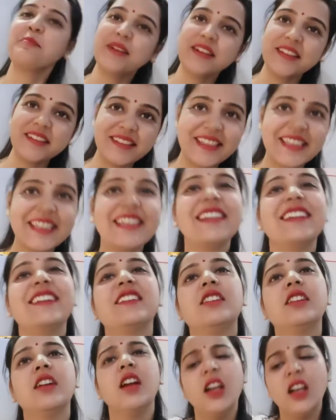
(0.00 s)
बस ठीक
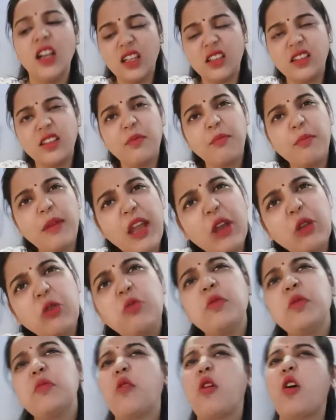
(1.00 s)
कल से पैरों
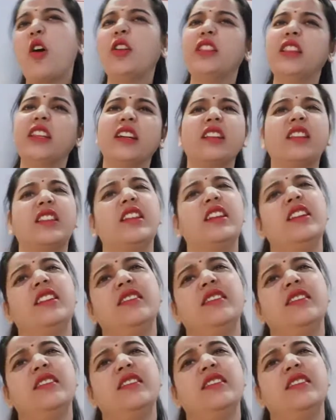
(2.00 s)
में बहुत दर्द है